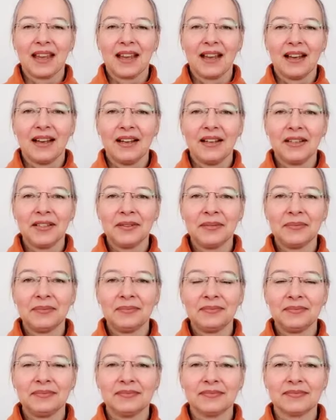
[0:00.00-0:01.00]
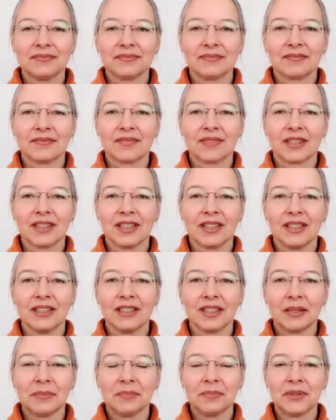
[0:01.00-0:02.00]
Ähm, ich
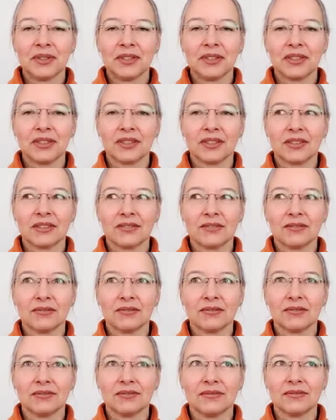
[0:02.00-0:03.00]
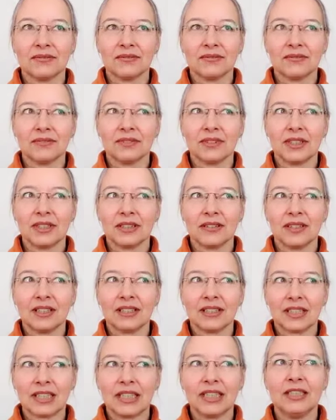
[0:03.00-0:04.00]
habe mich
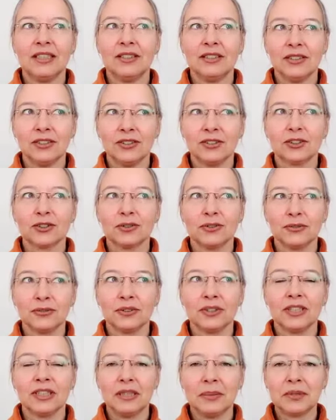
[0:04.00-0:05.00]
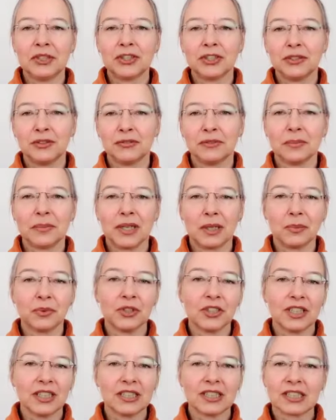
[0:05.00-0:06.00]
als Kind schon für die Nähmaschine von meiner
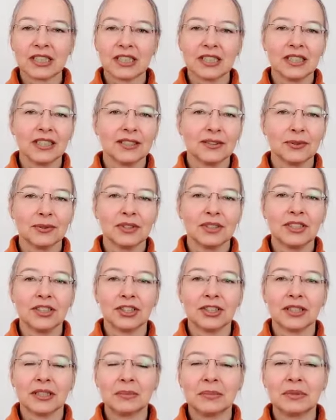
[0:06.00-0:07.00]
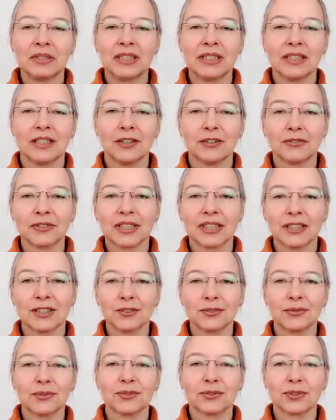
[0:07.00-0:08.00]
Mutter interessiert, nur die stand mit ihrer auf
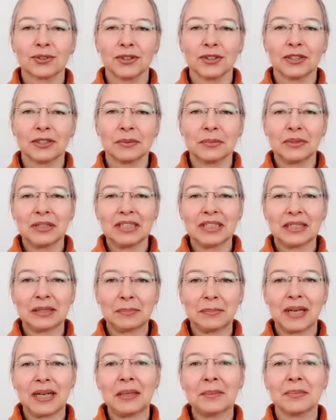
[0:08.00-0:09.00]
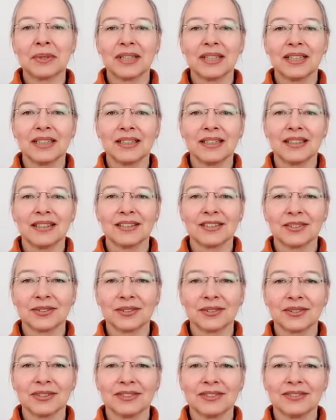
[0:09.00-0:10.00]
Kriegsfuß und konnte mir nichts beibringen,
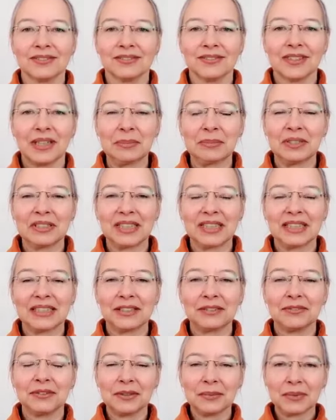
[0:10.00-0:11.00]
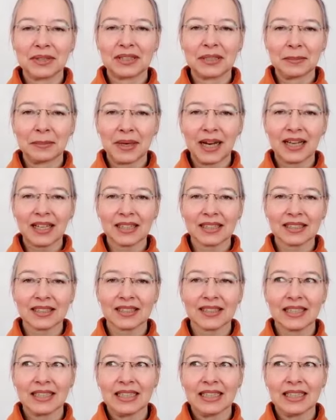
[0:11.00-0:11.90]
also habe ich da nicht viel mitgemacht